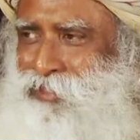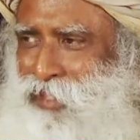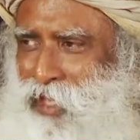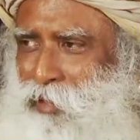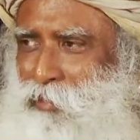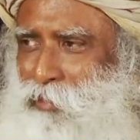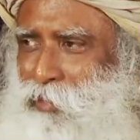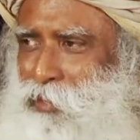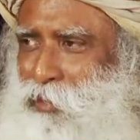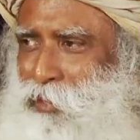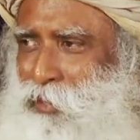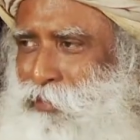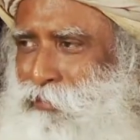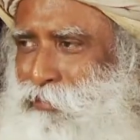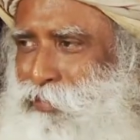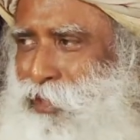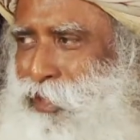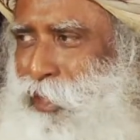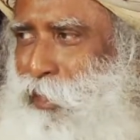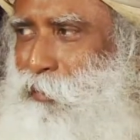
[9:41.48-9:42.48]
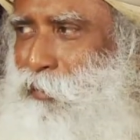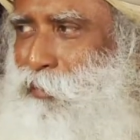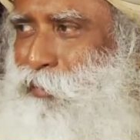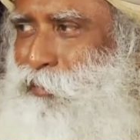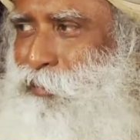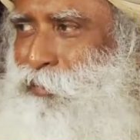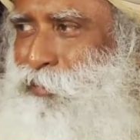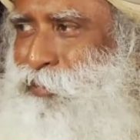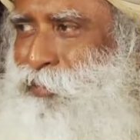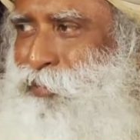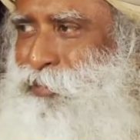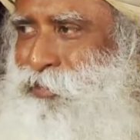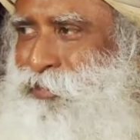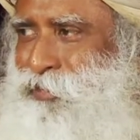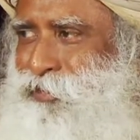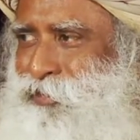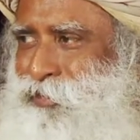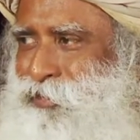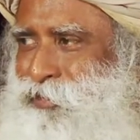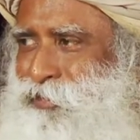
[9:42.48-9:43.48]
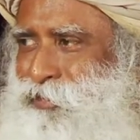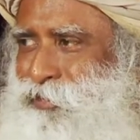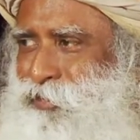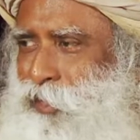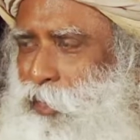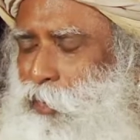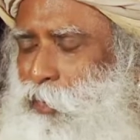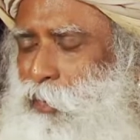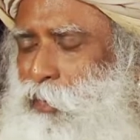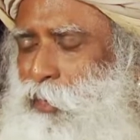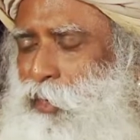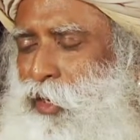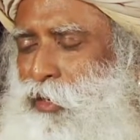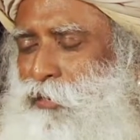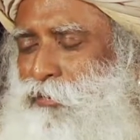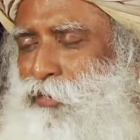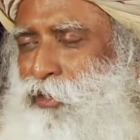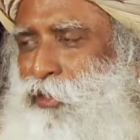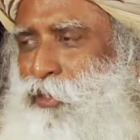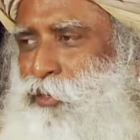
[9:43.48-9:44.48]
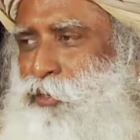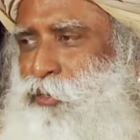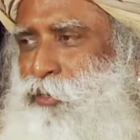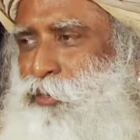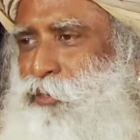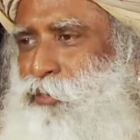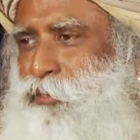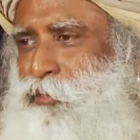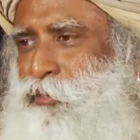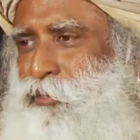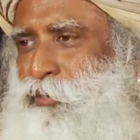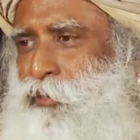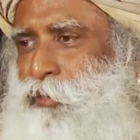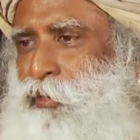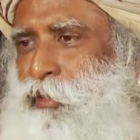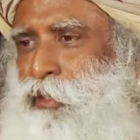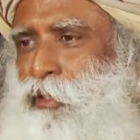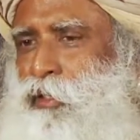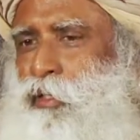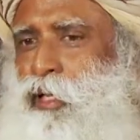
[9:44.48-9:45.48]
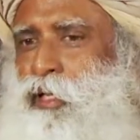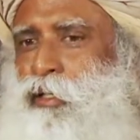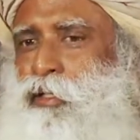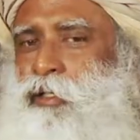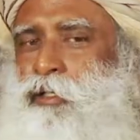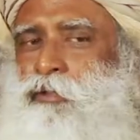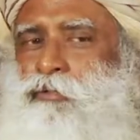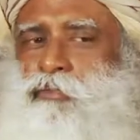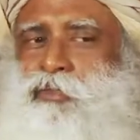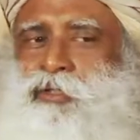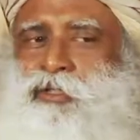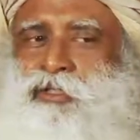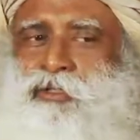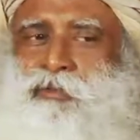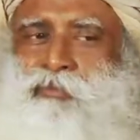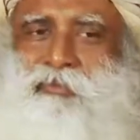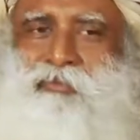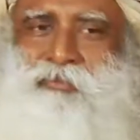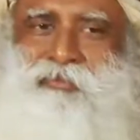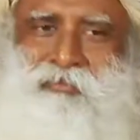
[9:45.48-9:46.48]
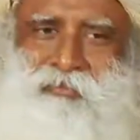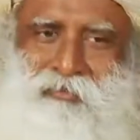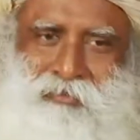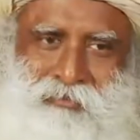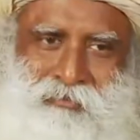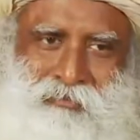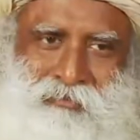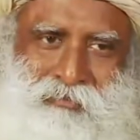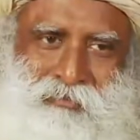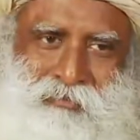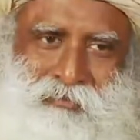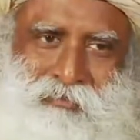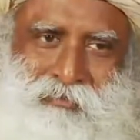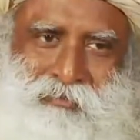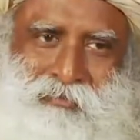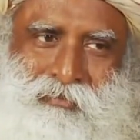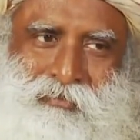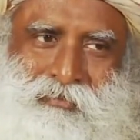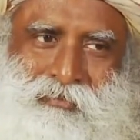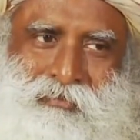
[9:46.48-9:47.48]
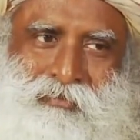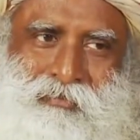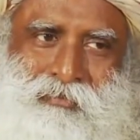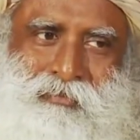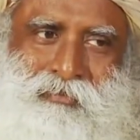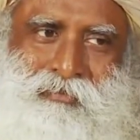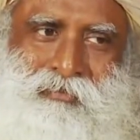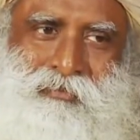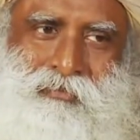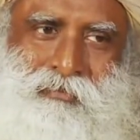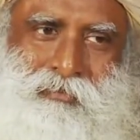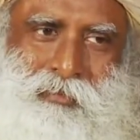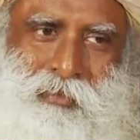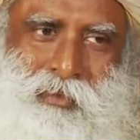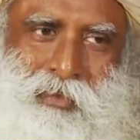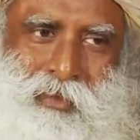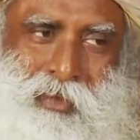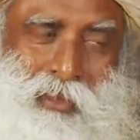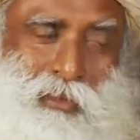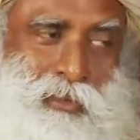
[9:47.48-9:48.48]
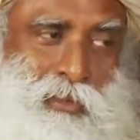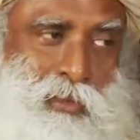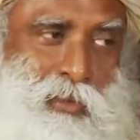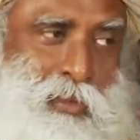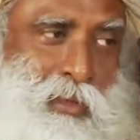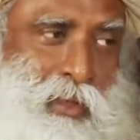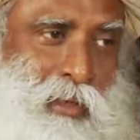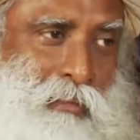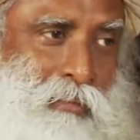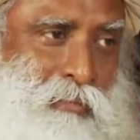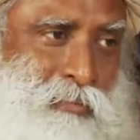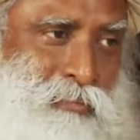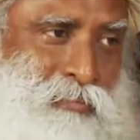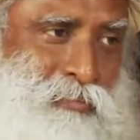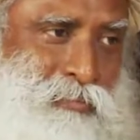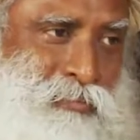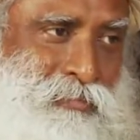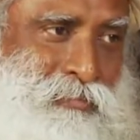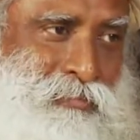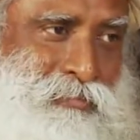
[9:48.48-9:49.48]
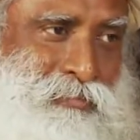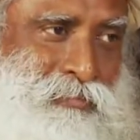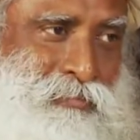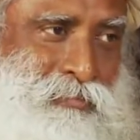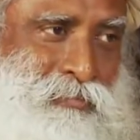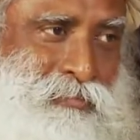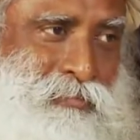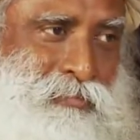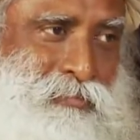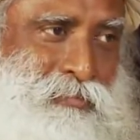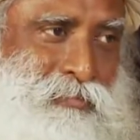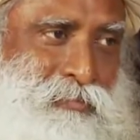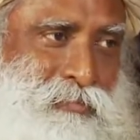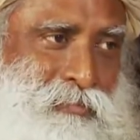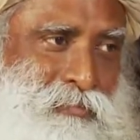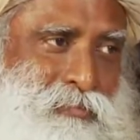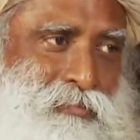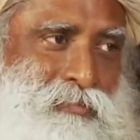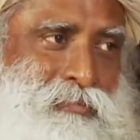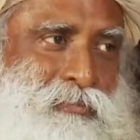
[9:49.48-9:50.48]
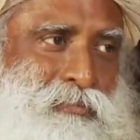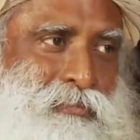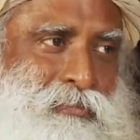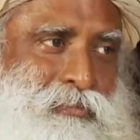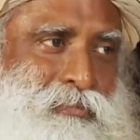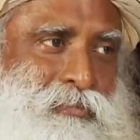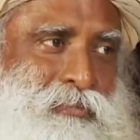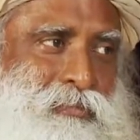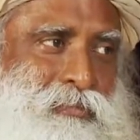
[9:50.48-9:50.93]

நான் அவங்கள தேடிட்டு இருக்கேன் செய்கிறதுக்கு நிறைய விஷயங்கள் இருக்குது ஆனால் போதுமான விவேகம் இல்லை நாம் மக்களை வளர்க்கலாம் ம்